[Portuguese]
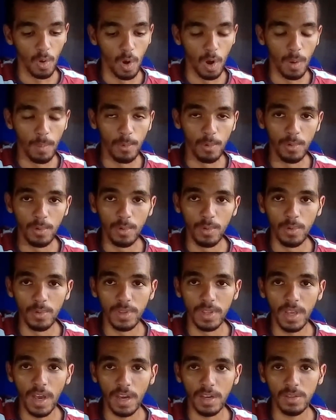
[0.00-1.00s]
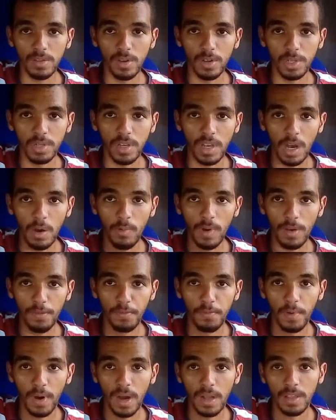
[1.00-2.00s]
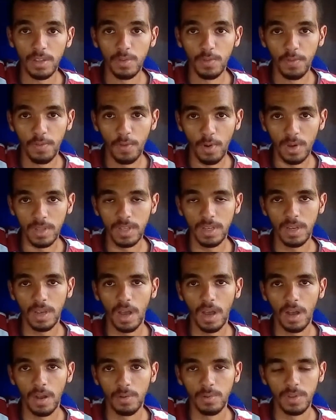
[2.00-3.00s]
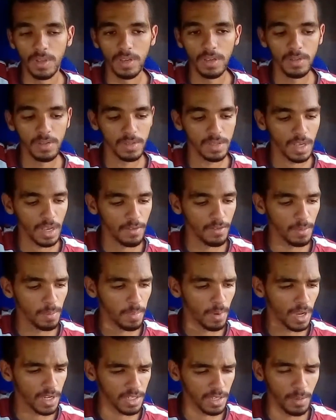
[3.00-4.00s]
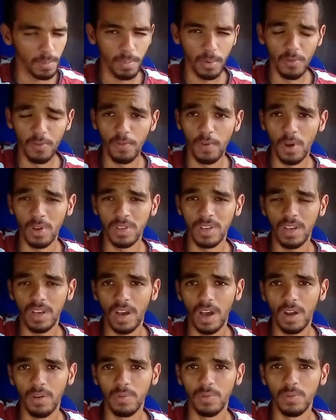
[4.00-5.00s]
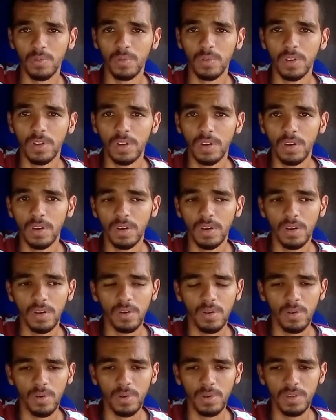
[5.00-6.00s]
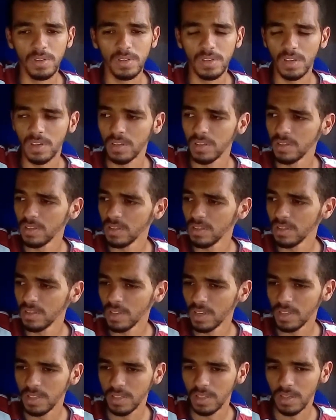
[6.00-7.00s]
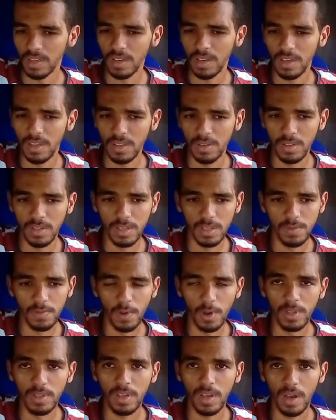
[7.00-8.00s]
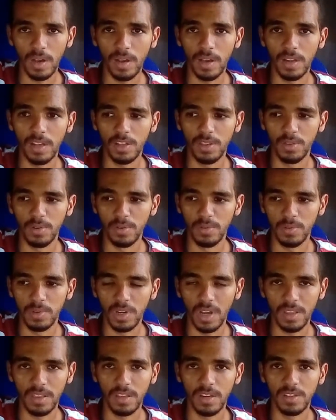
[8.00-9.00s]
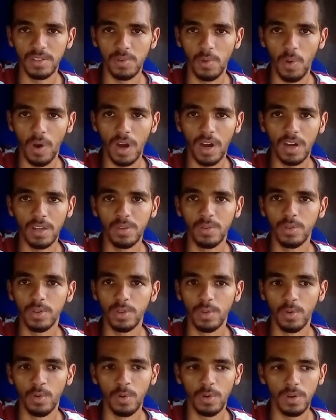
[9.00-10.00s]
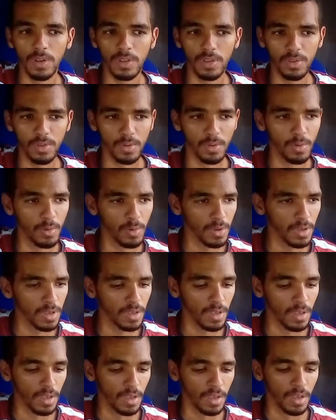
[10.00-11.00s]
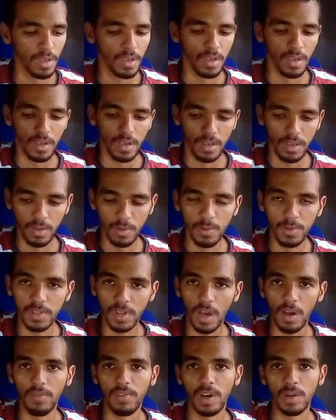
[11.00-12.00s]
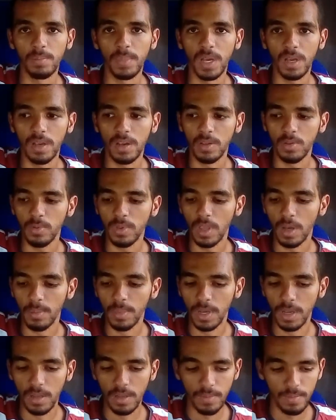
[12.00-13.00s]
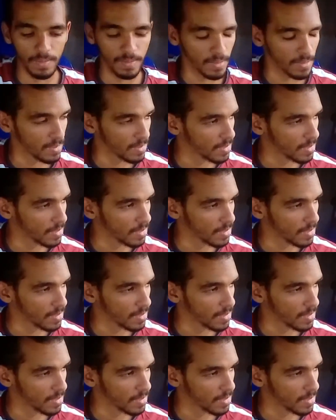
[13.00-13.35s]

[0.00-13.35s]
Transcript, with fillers: como diagnosticar uma falha no Ford Cargo. Né? Isso serve acho que para o Ford Cargo 816, esses Ford Cargo eletrônicos já 3 quartos, toque, truque e os cavalos mecânicos também,